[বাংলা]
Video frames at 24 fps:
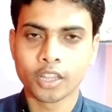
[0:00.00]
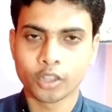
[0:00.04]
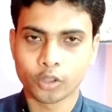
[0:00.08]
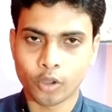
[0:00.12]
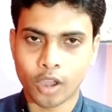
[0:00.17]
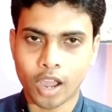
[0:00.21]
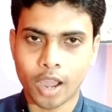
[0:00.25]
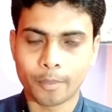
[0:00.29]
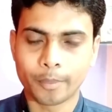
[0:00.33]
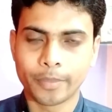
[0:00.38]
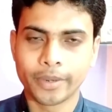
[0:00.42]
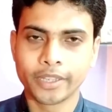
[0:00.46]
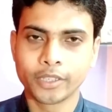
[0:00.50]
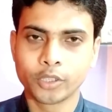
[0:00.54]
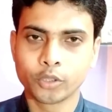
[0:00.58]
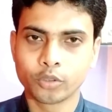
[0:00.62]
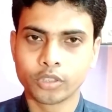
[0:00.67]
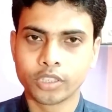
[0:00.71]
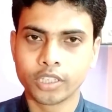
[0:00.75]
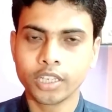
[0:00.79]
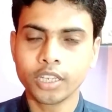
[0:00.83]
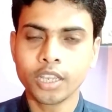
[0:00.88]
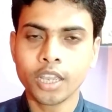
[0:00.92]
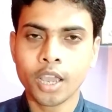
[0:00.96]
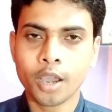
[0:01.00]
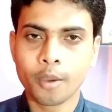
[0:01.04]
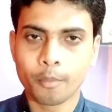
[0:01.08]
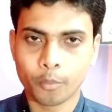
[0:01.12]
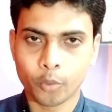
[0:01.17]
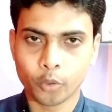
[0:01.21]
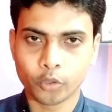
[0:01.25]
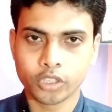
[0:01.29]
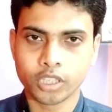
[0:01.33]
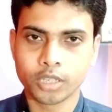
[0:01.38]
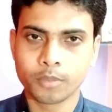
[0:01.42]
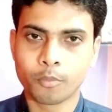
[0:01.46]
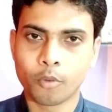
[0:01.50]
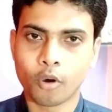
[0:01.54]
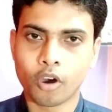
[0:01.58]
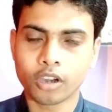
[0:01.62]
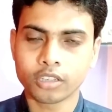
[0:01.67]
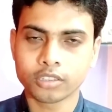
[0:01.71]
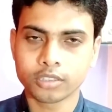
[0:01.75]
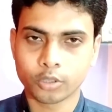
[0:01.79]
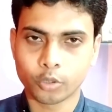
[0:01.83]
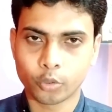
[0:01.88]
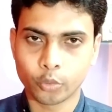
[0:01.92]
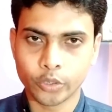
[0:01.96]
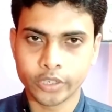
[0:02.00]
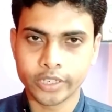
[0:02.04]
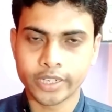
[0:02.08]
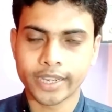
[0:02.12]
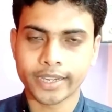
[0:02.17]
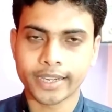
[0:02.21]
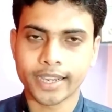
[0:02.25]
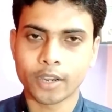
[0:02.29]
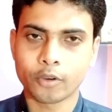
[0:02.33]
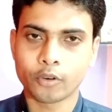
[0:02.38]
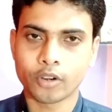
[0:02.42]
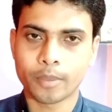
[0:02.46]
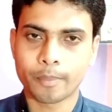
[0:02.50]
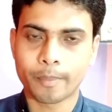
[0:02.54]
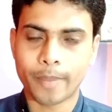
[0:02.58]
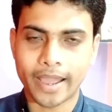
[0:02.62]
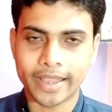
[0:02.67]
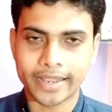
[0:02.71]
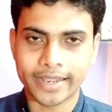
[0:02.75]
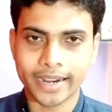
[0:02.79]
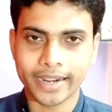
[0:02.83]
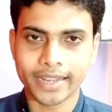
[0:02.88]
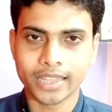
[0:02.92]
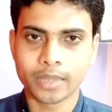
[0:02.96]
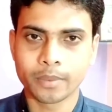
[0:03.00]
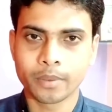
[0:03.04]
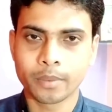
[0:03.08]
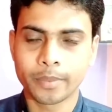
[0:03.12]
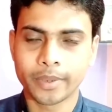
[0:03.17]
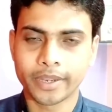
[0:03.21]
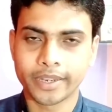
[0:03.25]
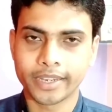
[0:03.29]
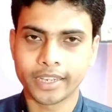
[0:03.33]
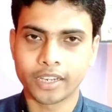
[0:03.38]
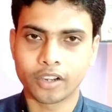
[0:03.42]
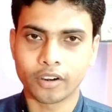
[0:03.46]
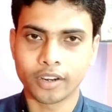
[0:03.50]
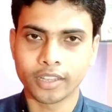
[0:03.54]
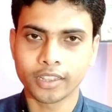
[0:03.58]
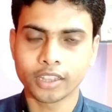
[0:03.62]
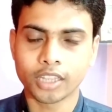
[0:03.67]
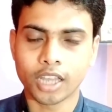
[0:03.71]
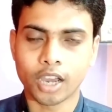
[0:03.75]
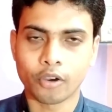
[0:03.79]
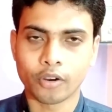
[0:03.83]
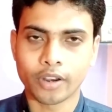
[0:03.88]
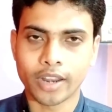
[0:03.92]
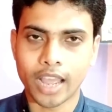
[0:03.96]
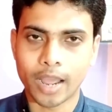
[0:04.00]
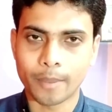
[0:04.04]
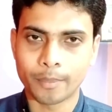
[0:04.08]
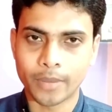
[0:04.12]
তো আপনি যদি প্রতি বক্স কুড়ি টাকা করে পাইকারি দামে বিক্রি করেন তাহলে